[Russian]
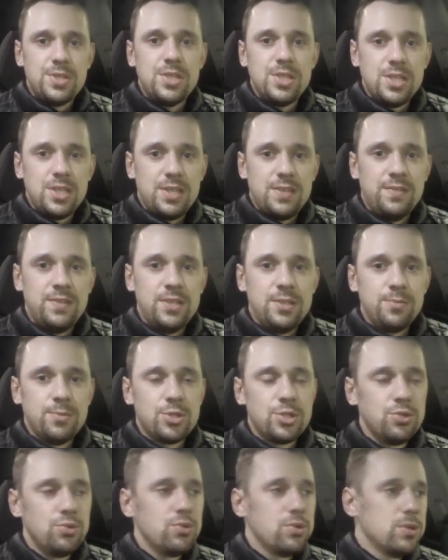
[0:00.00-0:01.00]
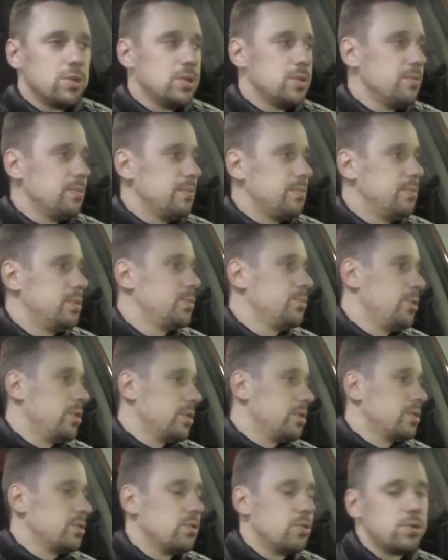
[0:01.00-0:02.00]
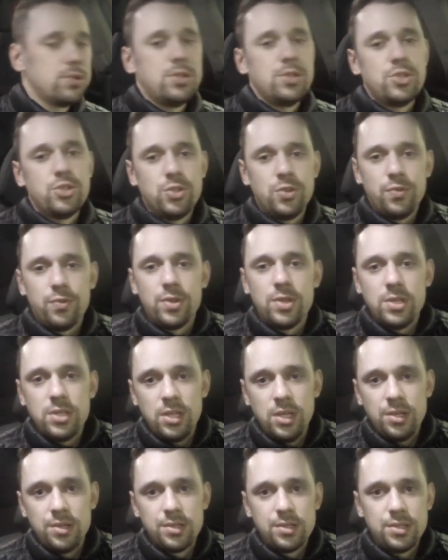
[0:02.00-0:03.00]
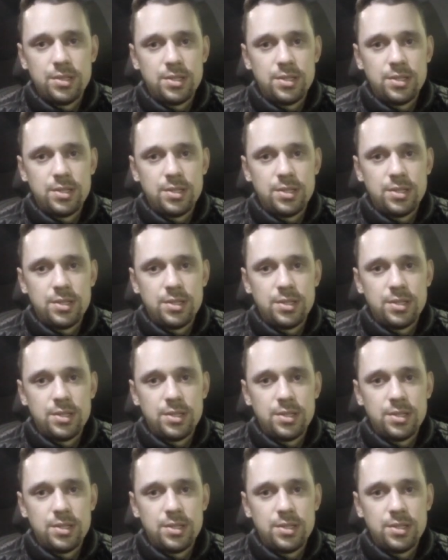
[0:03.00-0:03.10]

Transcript: здесь оставлять машину, когда бесплатно сколько-то часов ты оставил,